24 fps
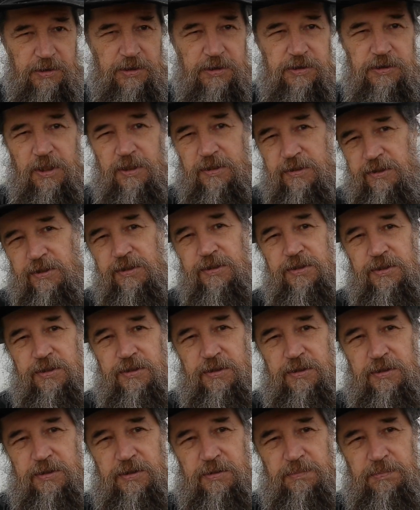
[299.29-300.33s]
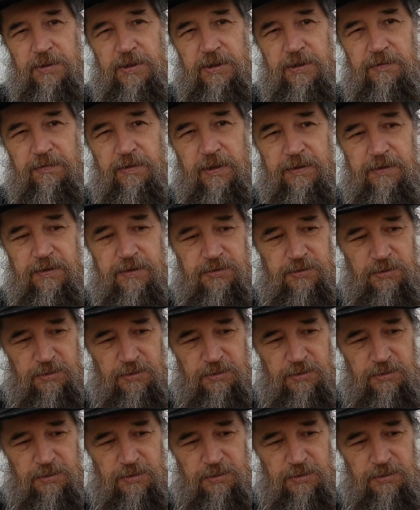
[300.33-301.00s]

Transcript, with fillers: это токсическое заболевание,